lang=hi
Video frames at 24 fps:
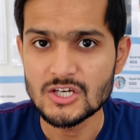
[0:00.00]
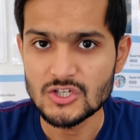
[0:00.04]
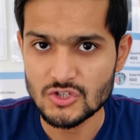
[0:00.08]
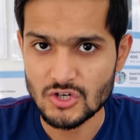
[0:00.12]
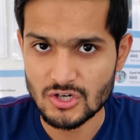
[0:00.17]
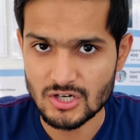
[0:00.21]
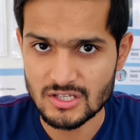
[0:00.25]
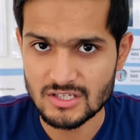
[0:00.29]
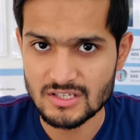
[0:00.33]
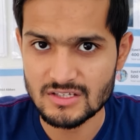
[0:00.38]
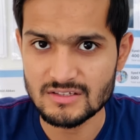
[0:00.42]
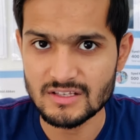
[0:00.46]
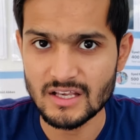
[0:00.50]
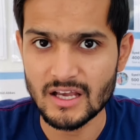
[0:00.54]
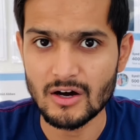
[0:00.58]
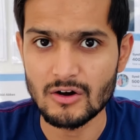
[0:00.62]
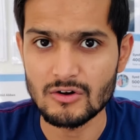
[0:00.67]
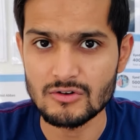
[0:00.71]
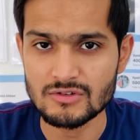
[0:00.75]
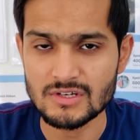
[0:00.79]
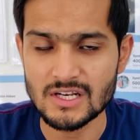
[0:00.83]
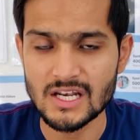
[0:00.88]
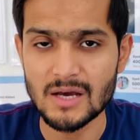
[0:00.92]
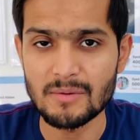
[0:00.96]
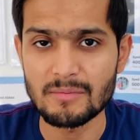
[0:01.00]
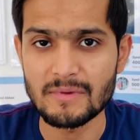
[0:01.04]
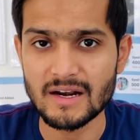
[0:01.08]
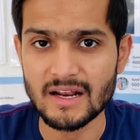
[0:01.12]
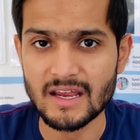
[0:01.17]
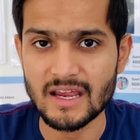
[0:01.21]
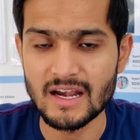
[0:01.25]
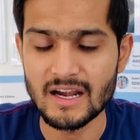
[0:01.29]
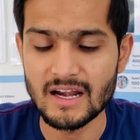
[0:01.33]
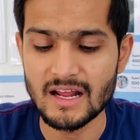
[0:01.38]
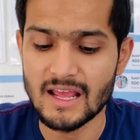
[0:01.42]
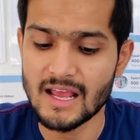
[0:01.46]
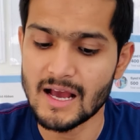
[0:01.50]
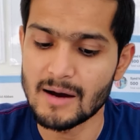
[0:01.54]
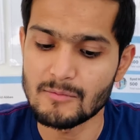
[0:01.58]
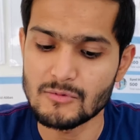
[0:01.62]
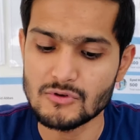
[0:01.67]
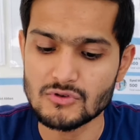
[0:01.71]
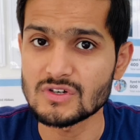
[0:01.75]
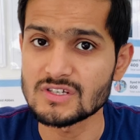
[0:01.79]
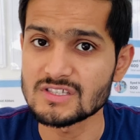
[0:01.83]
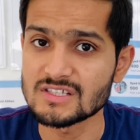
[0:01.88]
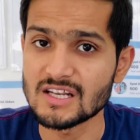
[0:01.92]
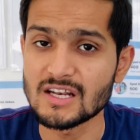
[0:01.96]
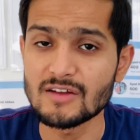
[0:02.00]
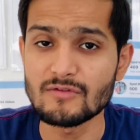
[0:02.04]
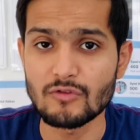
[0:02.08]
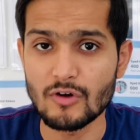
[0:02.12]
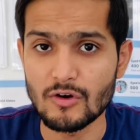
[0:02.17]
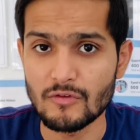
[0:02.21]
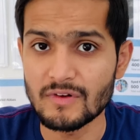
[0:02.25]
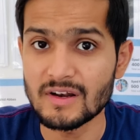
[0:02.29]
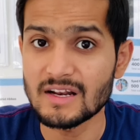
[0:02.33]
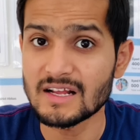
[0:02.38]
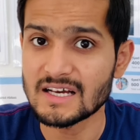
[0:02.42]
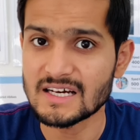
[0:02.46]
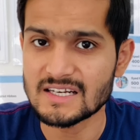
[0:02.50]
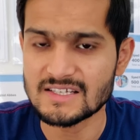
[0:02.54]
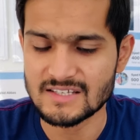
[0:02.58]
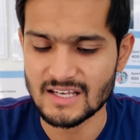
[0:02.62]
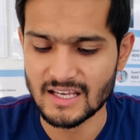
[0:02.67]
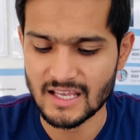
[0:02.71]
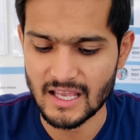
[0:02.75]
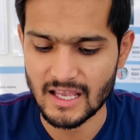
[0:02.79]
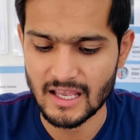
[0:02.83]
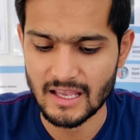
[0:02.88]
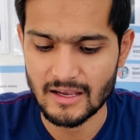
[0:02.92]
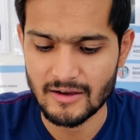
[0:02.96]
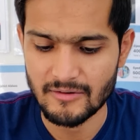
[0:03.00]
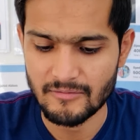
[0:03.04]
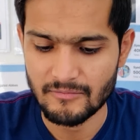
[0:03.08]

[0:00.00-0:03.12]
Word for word: शॉर्टेजेस हैं ऑस्ट्रेलिया मार्केट की हम उसको इजीली फुलफिल कर सकेंगे